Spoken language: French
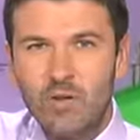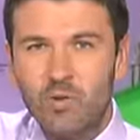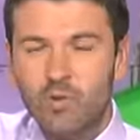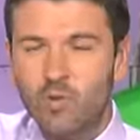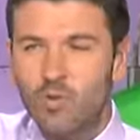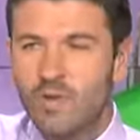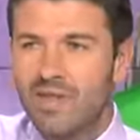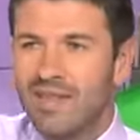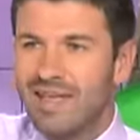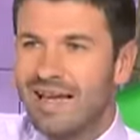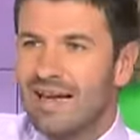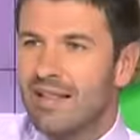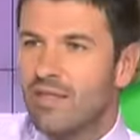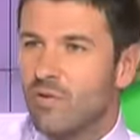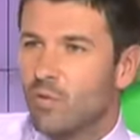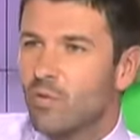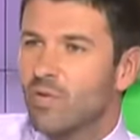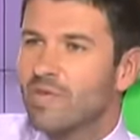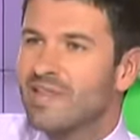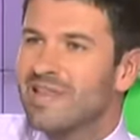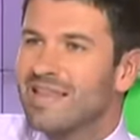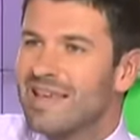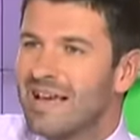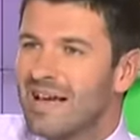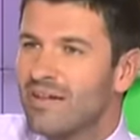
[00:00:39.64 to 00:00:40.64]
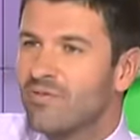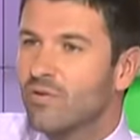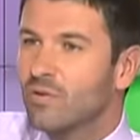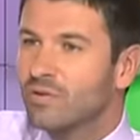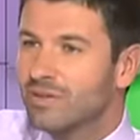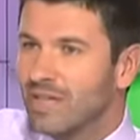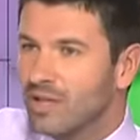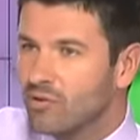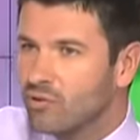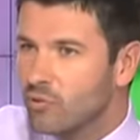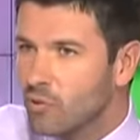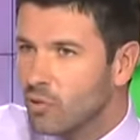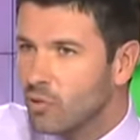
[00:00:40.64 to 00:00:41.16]
succès Elles sont si
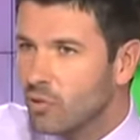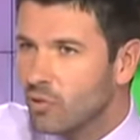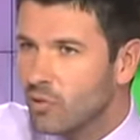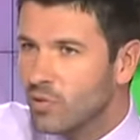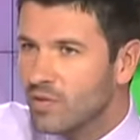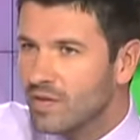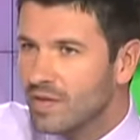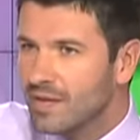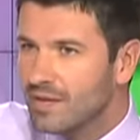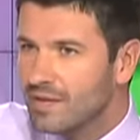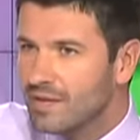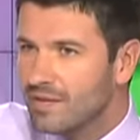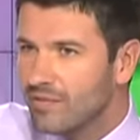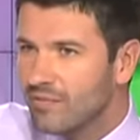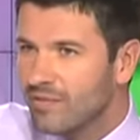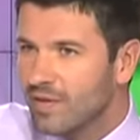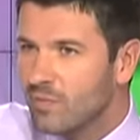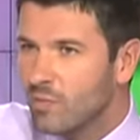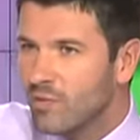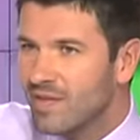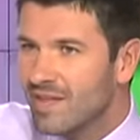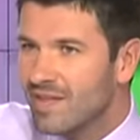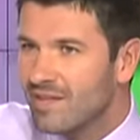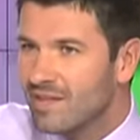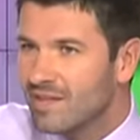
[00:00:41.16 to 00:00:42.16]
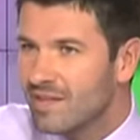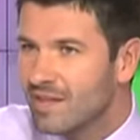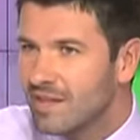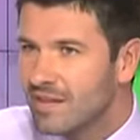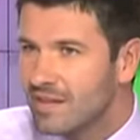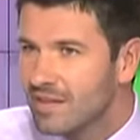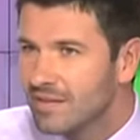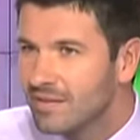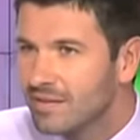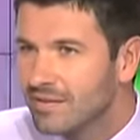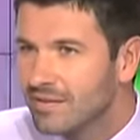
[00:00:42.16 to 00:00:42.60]
avantageuses que ça, ces fameuses SCI